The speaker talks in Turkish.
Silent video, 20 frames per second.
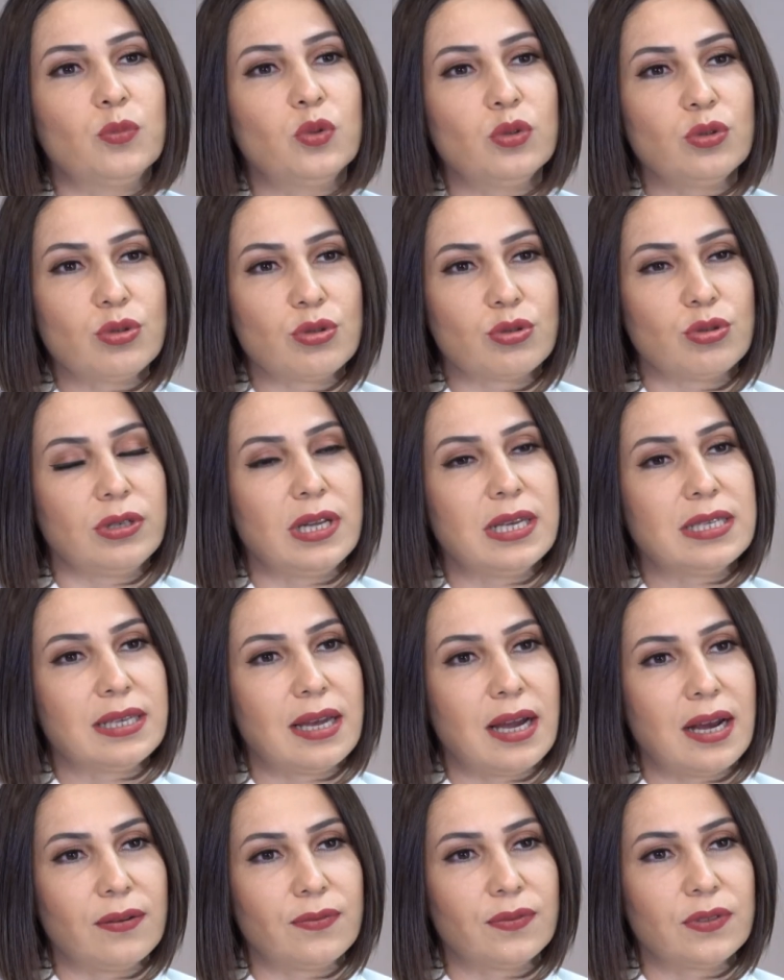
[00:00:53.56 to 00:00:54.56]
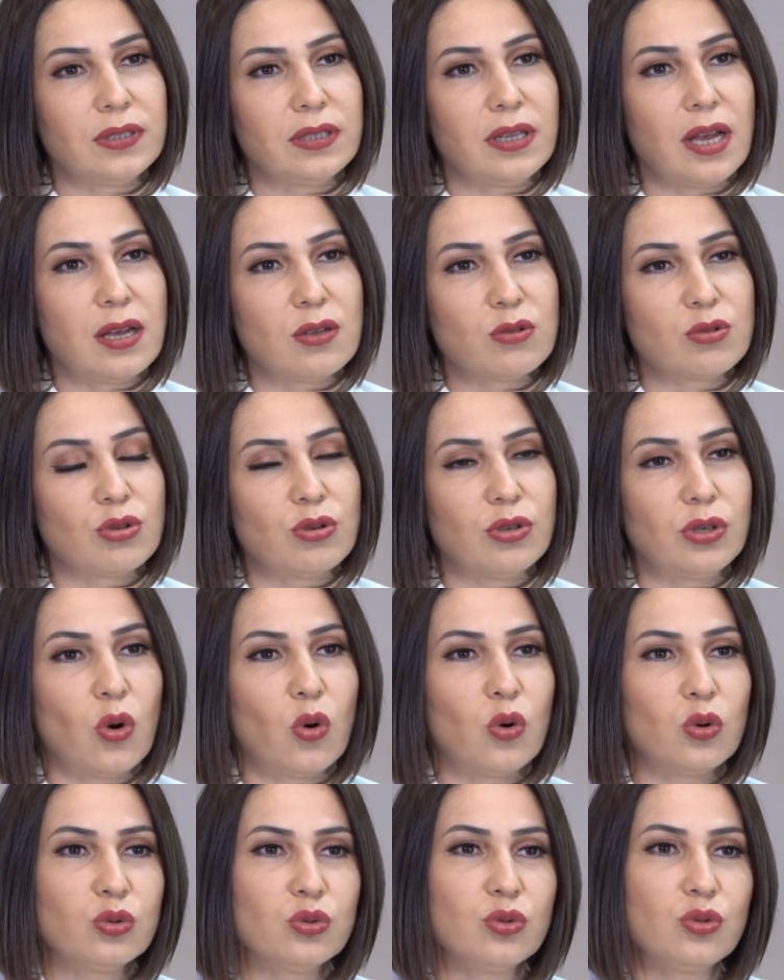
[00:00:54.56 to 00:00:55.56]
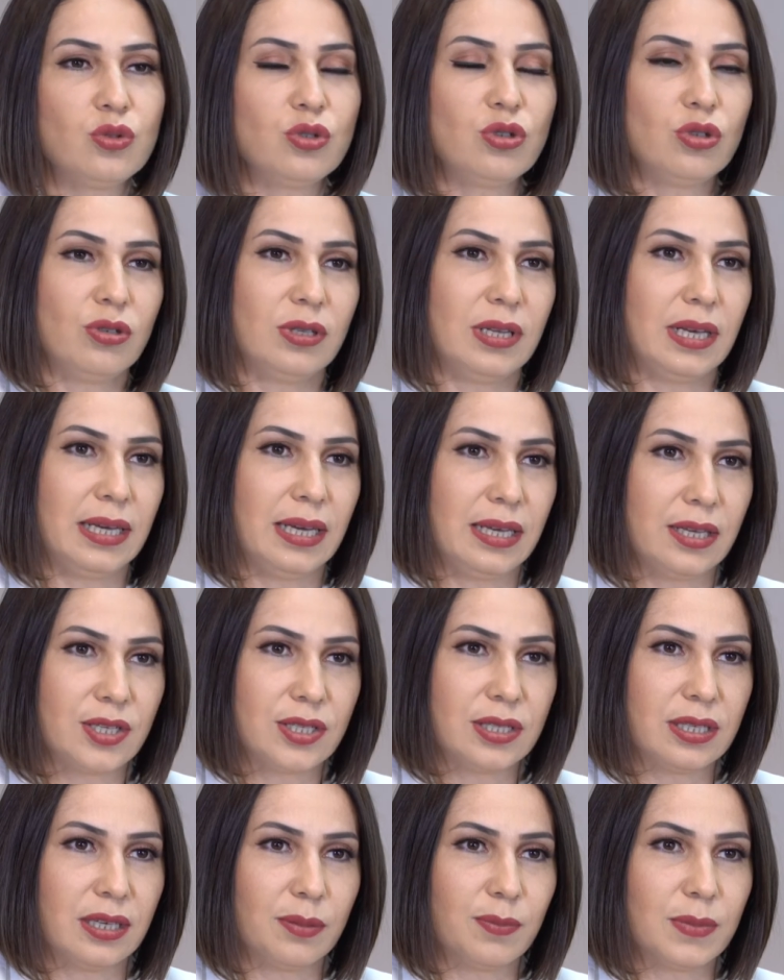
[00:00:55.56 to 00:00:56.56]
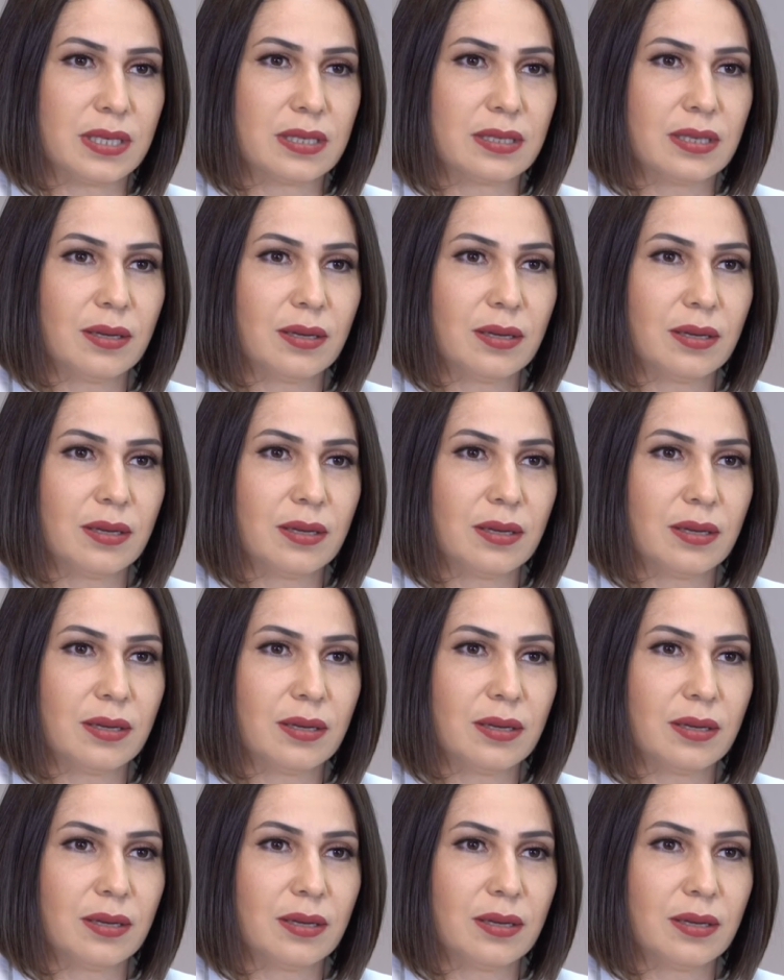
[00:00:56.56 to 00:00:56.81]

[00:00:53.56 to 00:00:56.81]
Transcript: Bu süre zarfından sonra 10. güne geçtiğimiz